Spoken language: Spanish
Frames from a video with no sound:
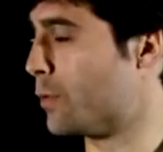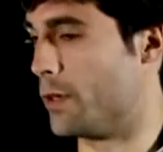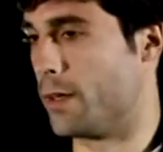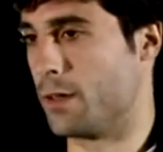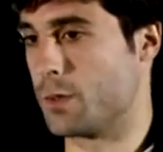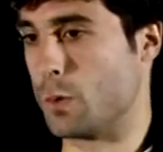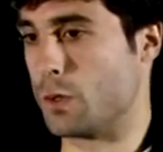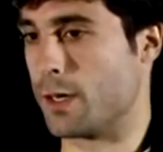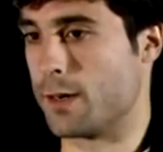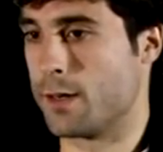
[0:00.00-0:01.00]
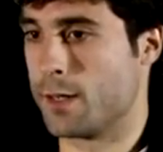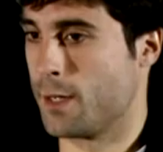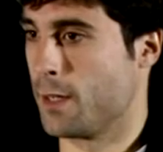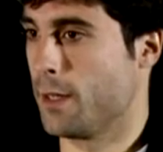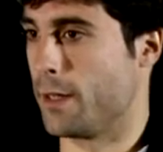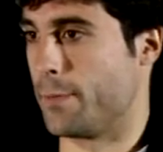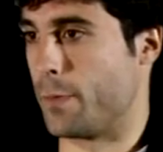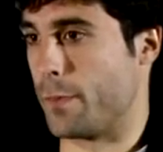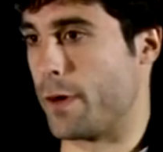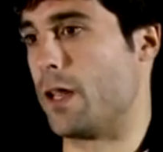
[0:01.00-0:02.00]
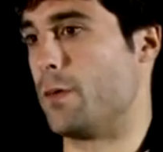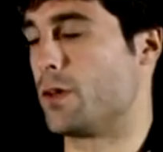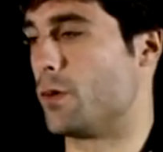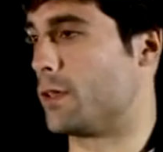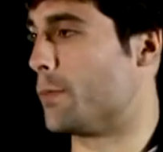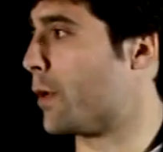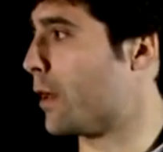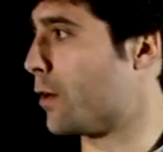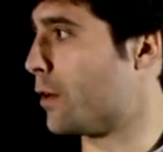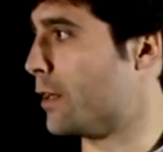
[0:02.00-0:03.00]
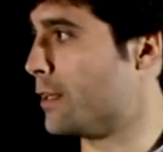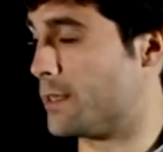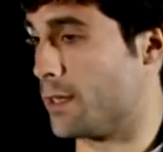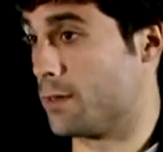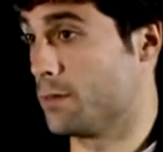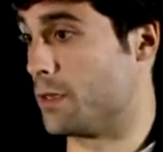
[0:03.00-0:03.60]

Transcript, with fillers: poder disputar en Primera División una temporada con el Elche.